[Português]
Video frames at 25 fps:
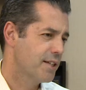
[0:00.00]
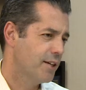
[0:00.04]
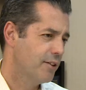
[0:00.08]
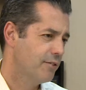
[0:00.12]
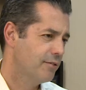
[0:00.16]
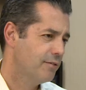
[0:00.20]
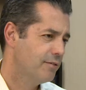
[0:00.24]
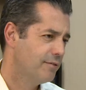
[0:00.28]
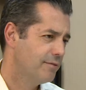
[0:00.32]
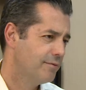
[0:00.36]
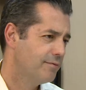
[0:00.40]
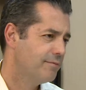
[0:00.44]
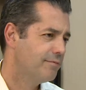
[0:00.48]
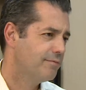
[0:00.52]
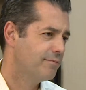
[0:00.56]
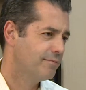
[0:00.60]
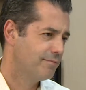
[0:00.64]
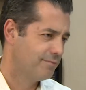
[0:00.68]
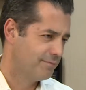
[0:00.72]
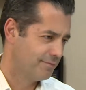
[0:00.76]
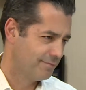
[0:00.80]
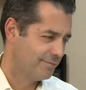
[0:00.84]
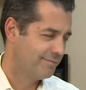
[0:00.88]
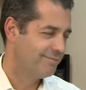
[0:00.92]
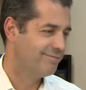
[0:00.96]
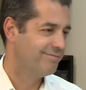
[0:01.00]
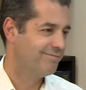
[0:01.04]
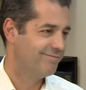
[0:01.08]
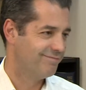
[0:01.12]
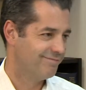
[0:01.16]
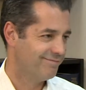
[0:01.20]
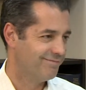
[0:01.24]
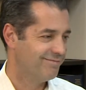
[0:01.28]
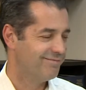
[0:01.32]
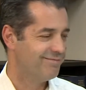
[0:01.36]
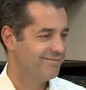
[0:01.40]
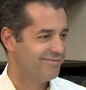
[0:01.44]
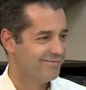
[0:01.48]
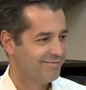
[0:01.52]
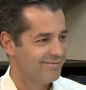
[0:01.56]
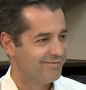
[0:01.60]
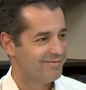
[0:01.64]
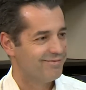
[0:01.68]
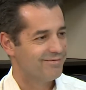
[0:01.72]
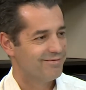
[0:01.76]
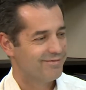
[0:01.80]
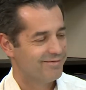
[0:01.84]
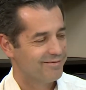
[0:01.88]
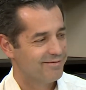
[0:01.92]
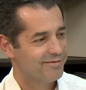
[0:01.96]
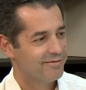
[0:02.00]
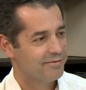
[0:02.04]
De fraqueza, diríamos, na, nas suas